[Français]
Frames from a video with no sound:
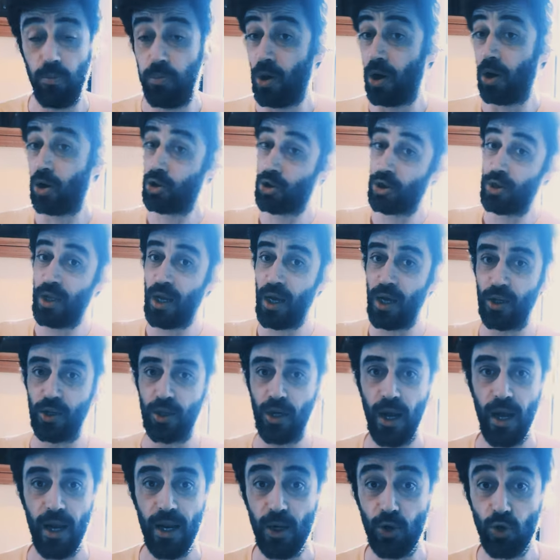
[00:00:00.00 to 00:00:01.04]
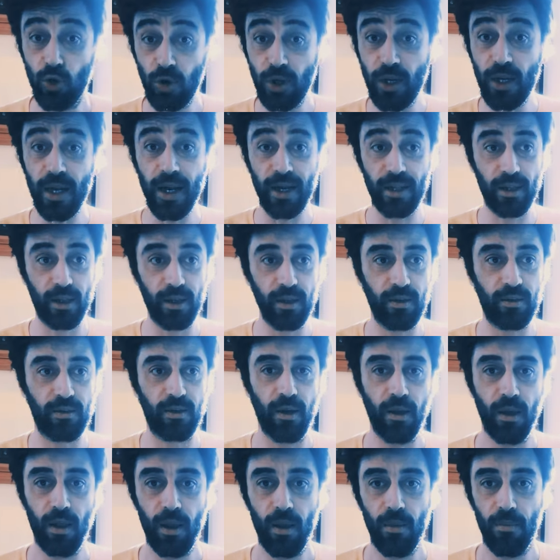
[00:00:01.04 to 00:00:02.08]
Blanche-Neige, elle est jolie l'actrice.
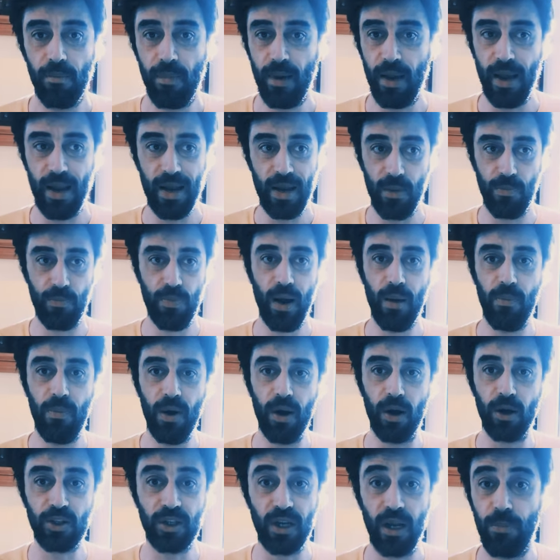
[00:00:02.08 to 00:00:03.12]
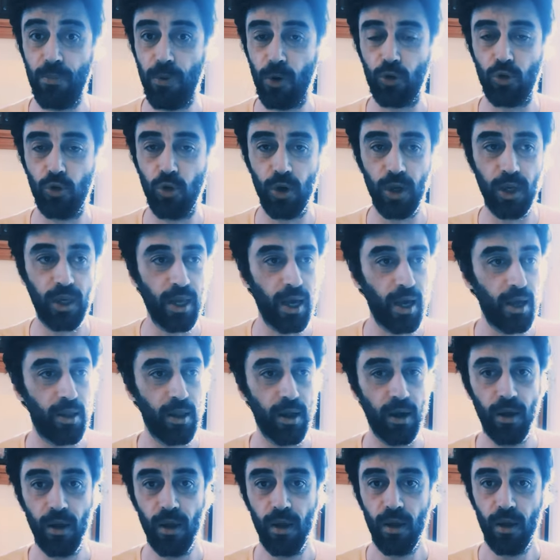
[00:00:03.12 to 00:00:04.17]
Elle n'est pas blanche, elle est
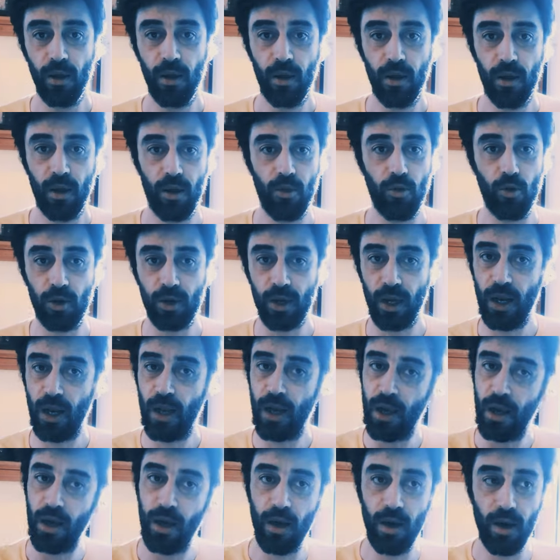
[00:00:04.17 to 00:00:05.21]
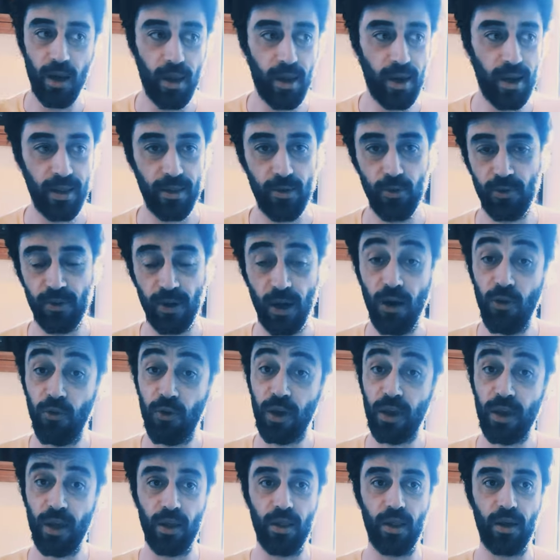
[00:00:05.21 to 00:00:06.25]
portoricaine. Donc euh, elle, a du sang
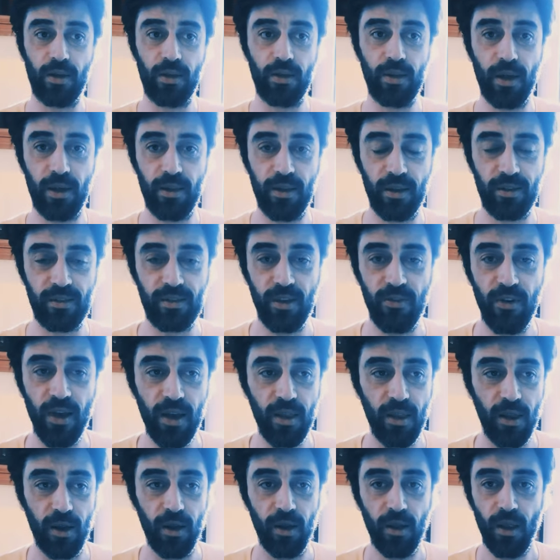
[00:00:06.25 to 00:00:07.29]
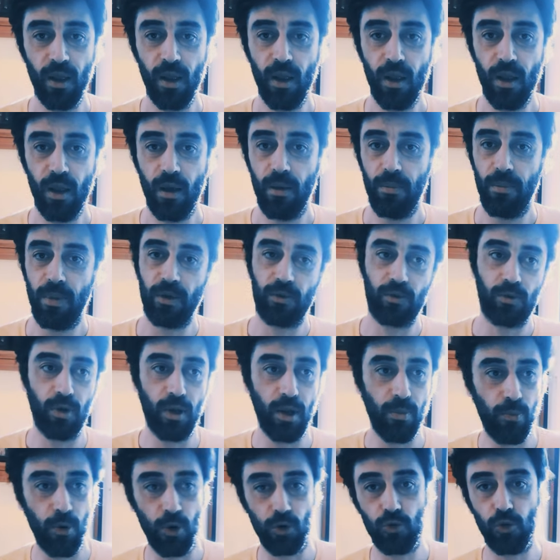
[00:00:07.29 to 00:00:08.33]
africain dans, ses veines. Parce que
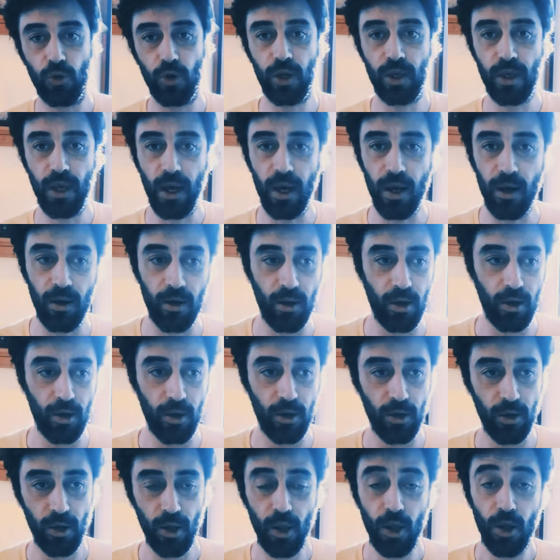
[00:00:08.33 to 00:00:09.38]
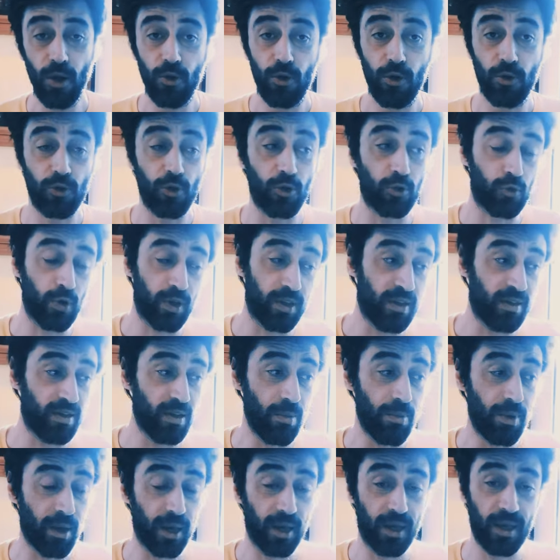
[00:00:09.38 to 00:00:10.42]
les portoricains euh, sont soit des
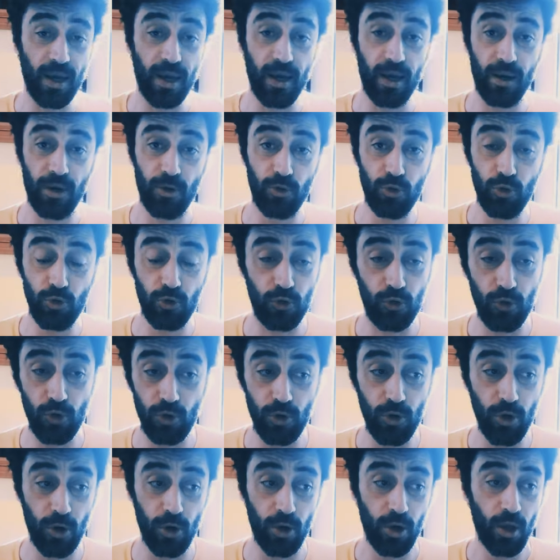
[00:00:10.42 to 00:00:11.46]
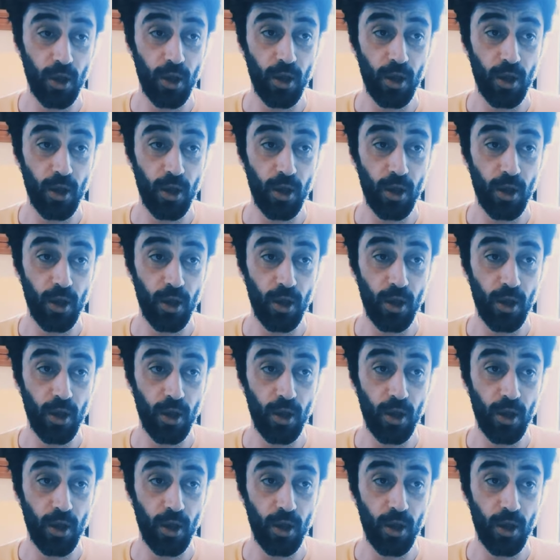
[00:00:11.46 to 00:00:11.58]
Américains euh, du Sud,